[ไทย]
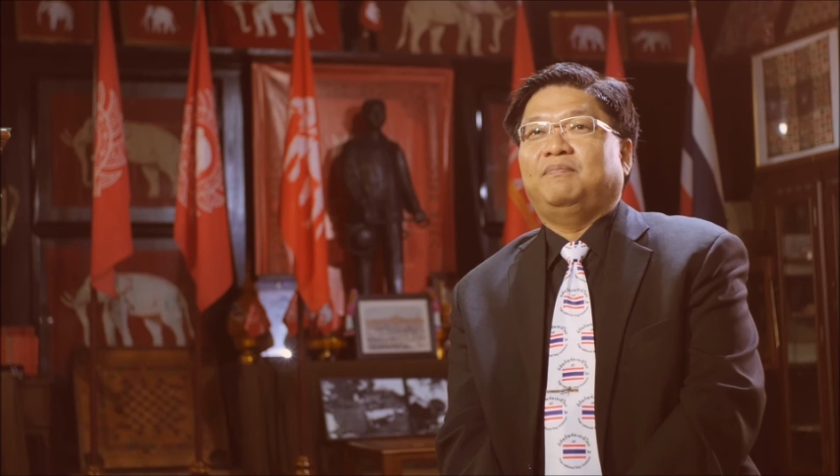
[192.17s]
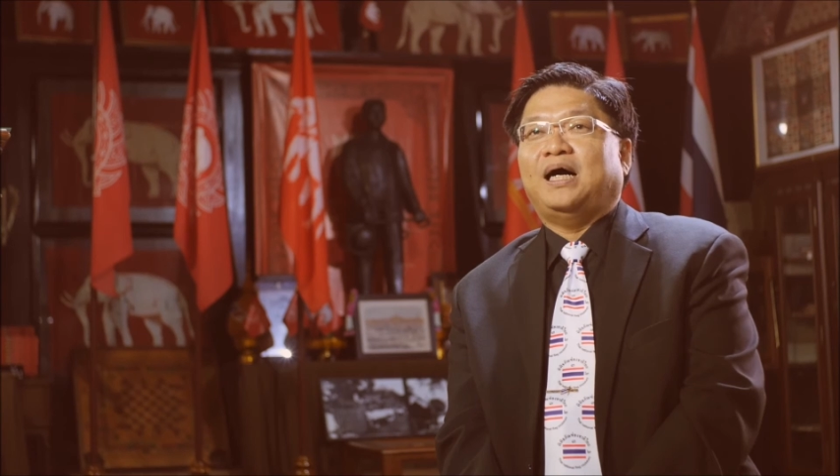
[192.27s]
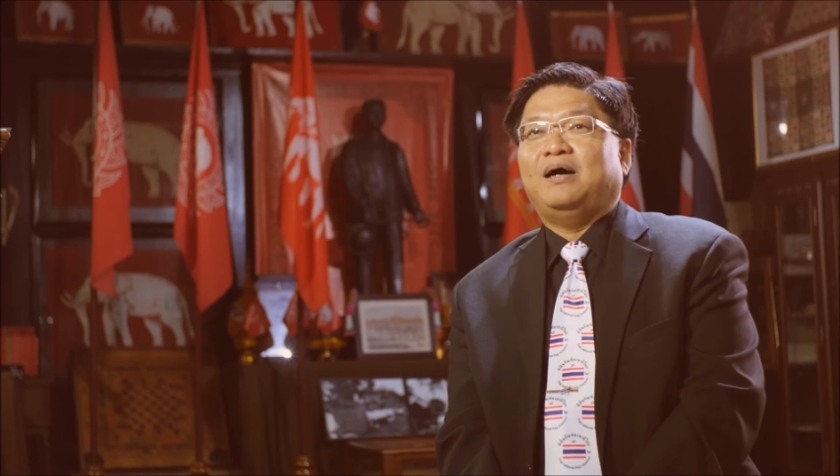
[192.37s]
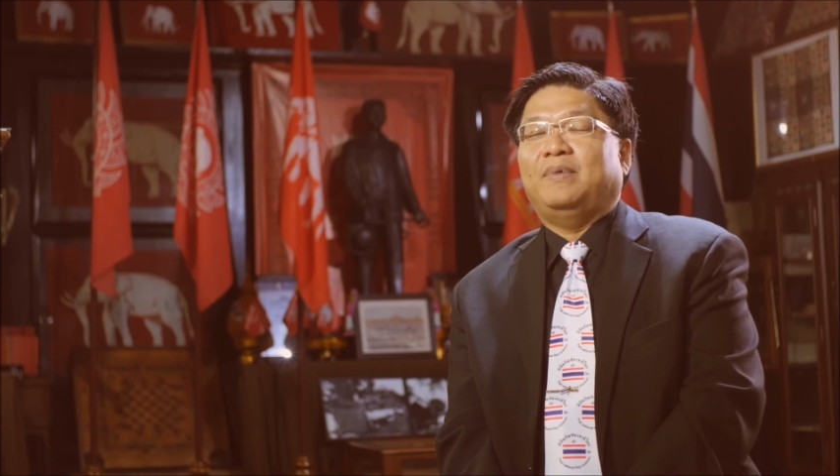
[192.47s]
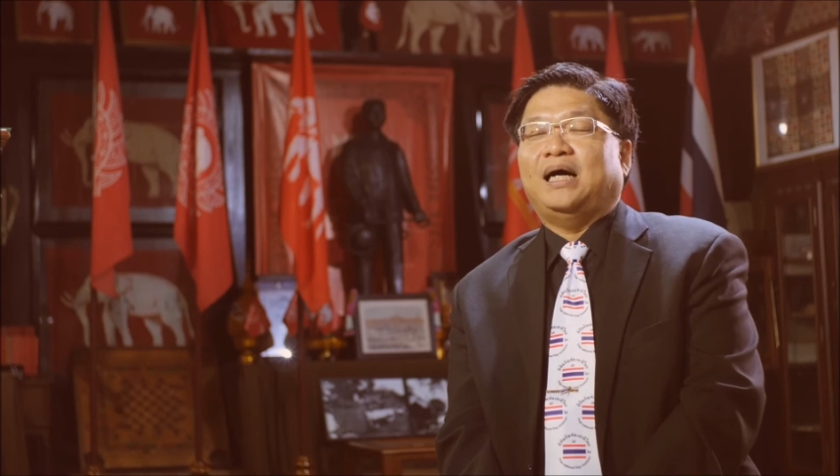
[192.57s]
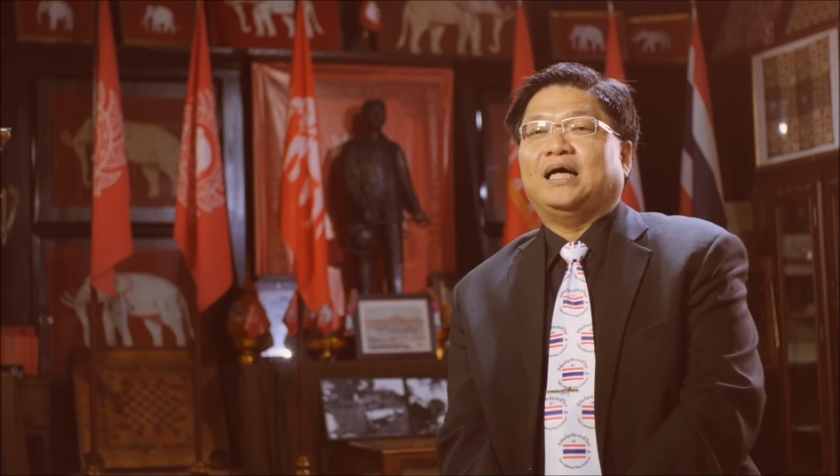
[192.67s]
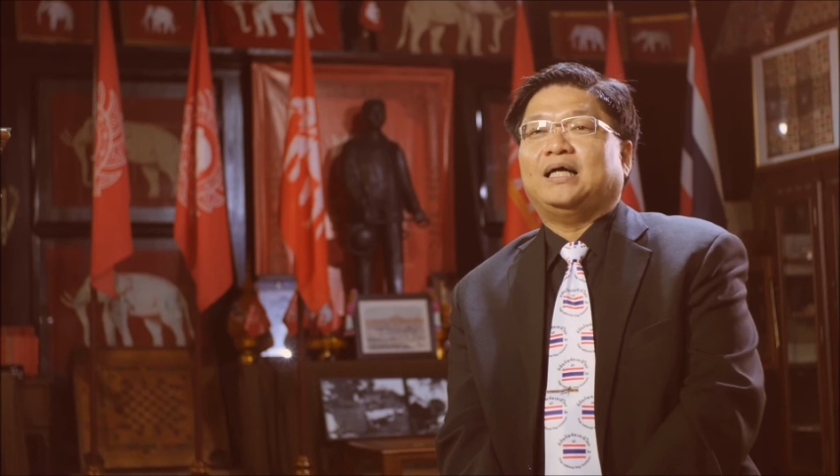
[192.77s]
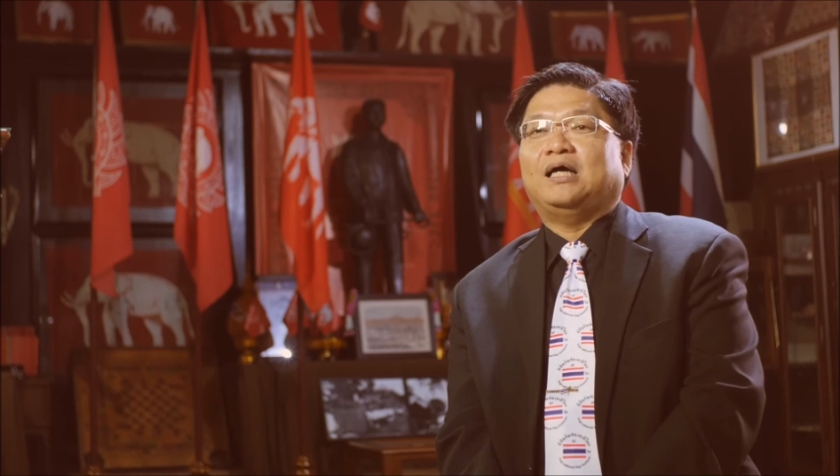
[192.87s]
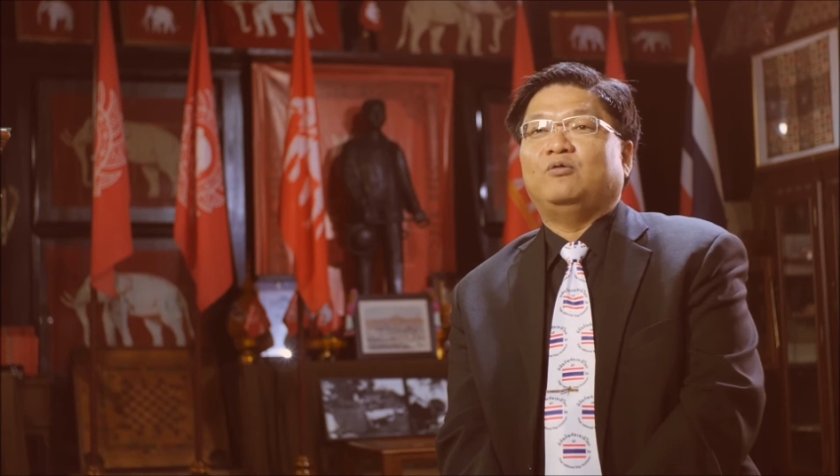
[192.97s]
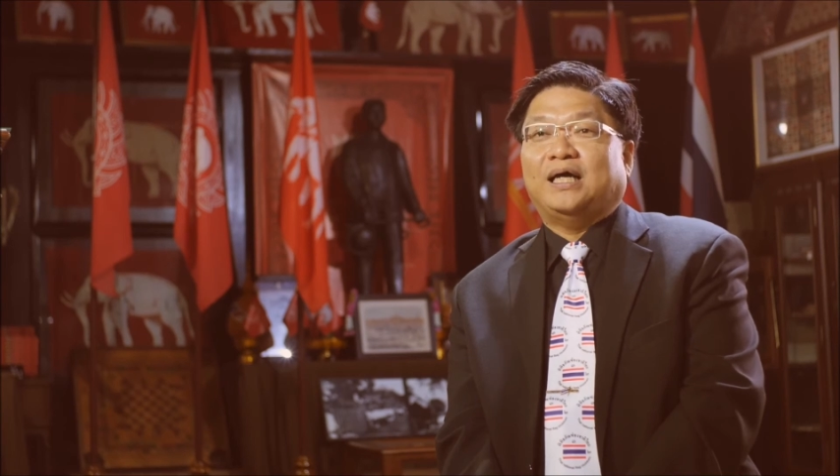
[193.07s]
พระมหา
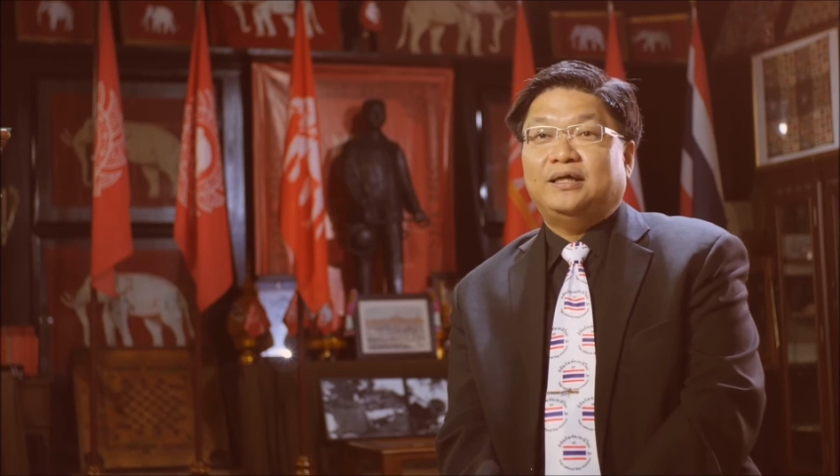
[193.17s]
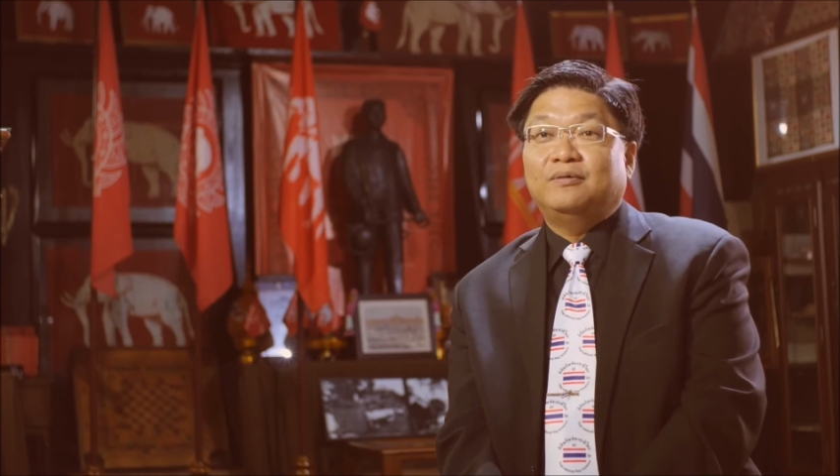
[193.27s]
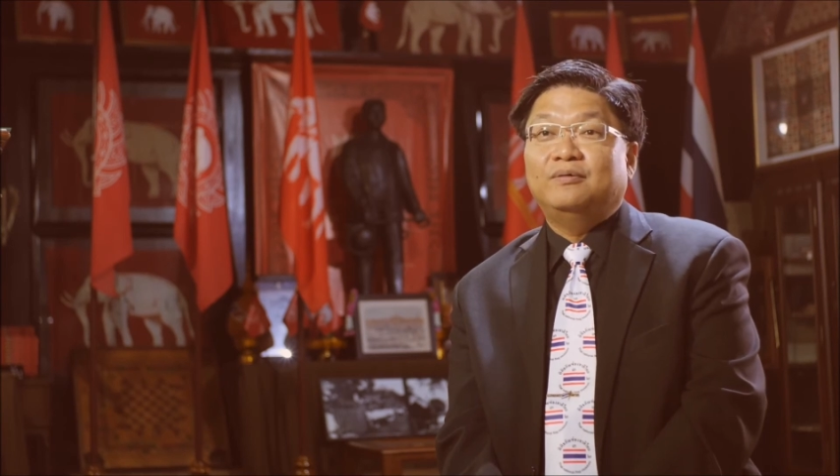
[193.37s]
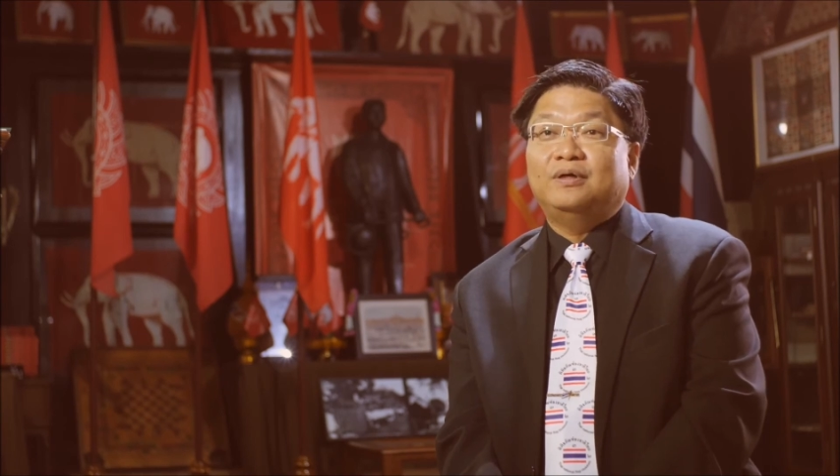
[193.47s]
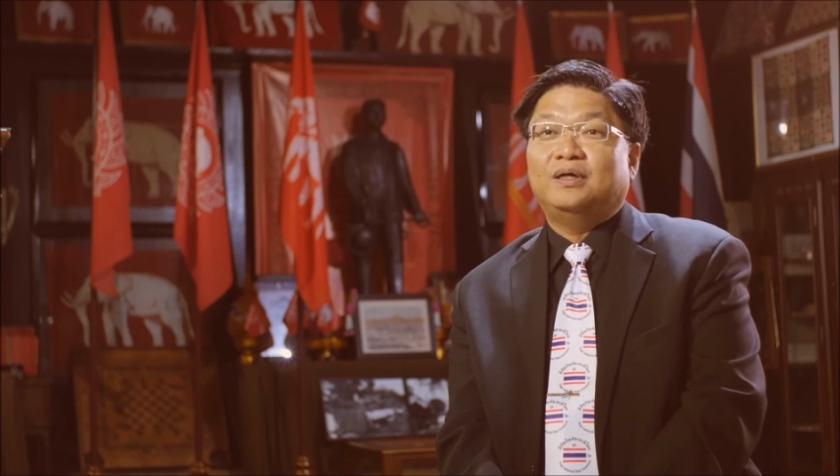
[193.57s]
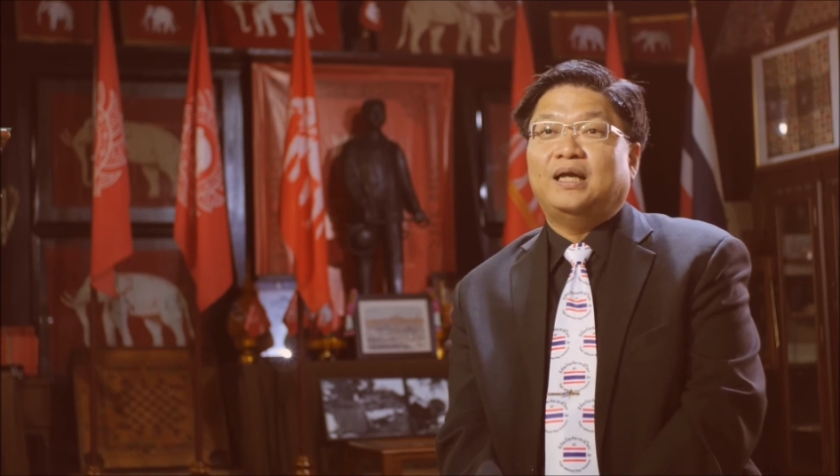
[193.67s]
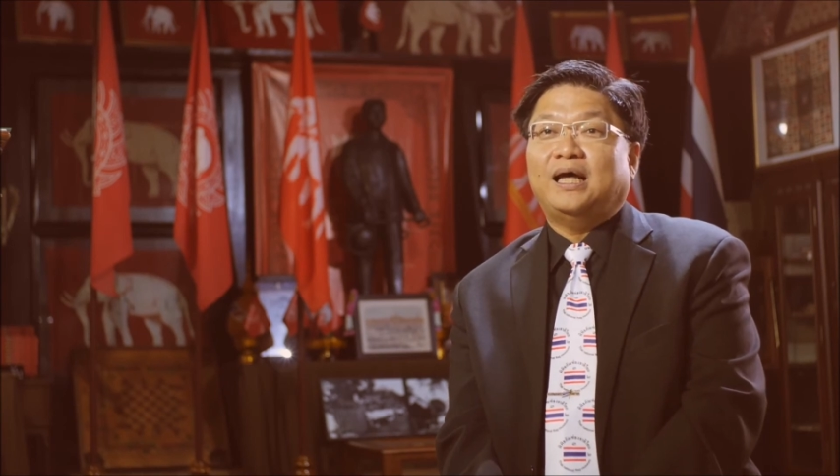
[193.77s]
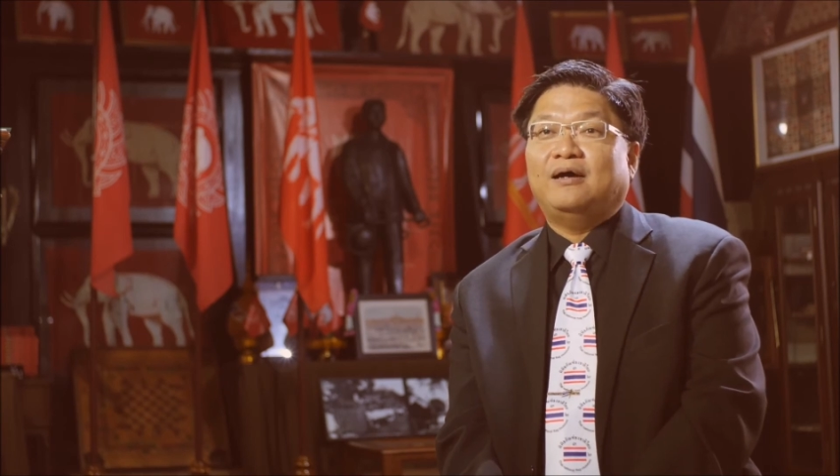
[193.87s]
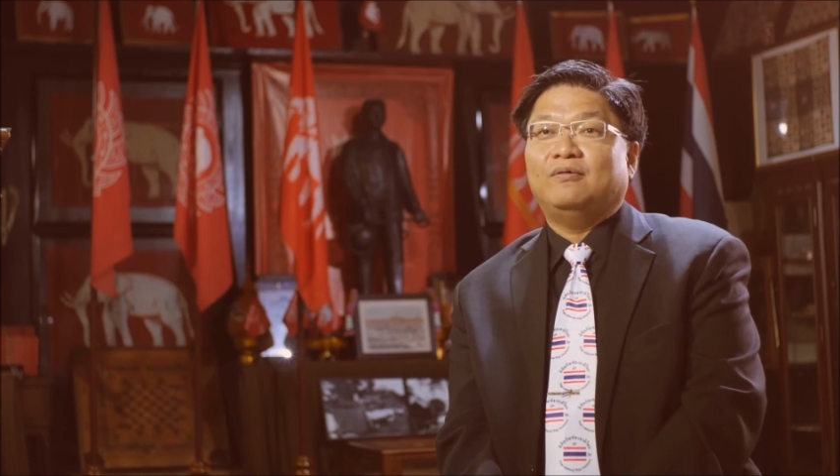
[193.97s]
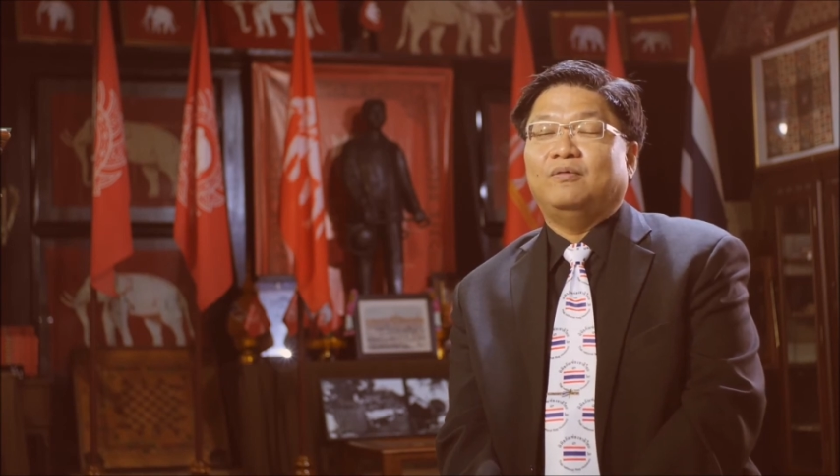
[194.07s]
การุณาธิคุณ
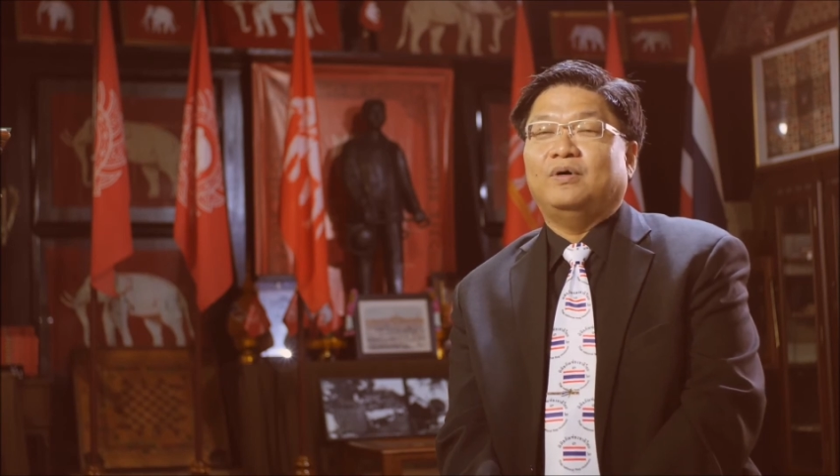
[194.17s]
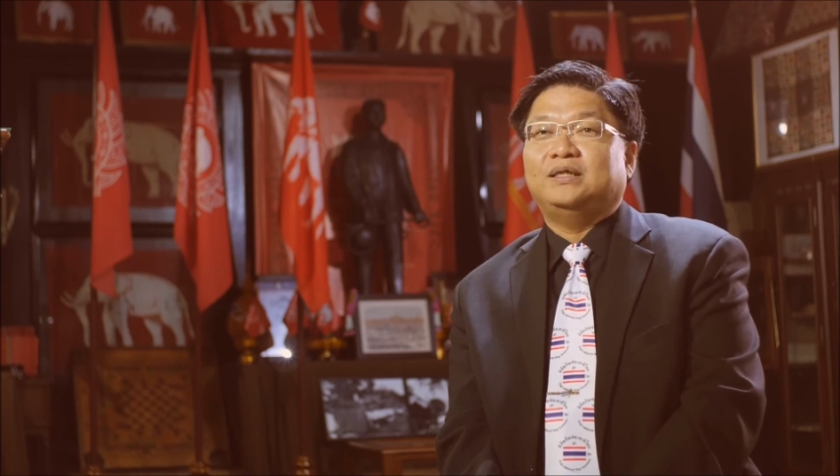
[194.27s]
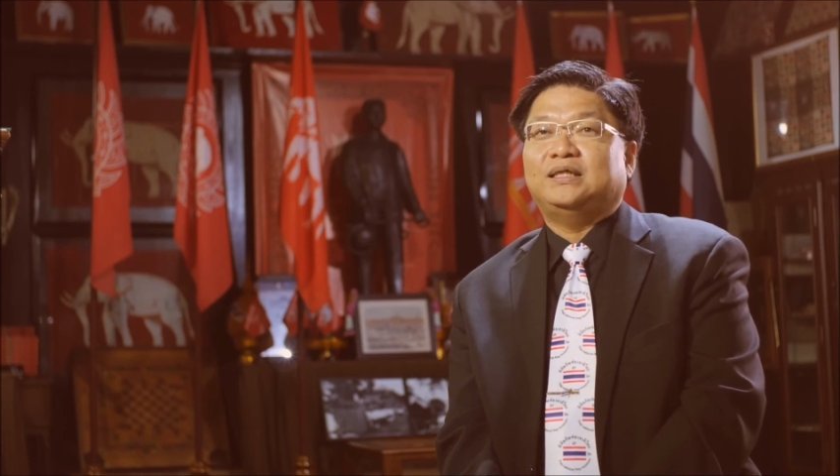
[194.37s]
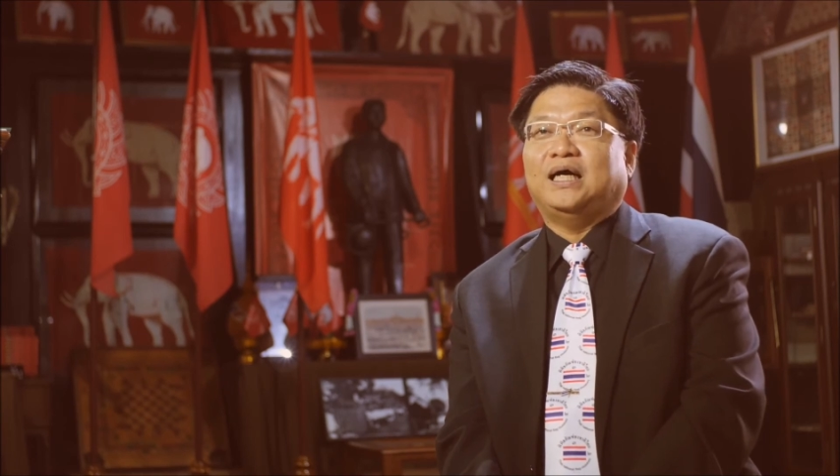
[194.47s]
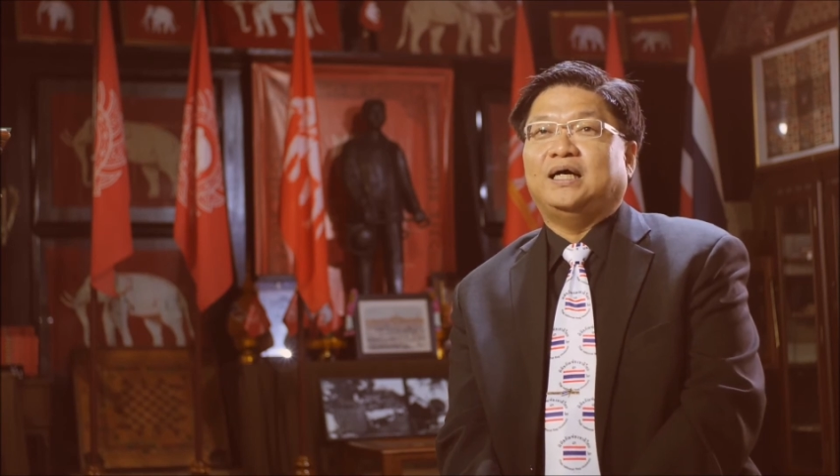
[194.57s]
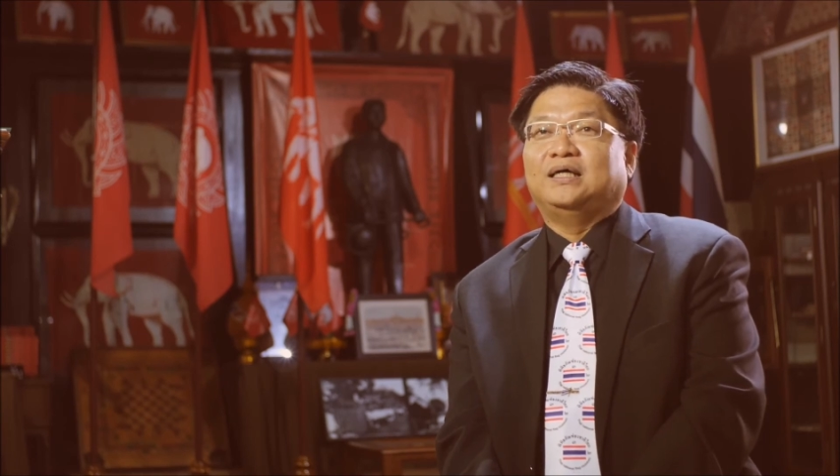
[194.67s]
แล้วควรจะ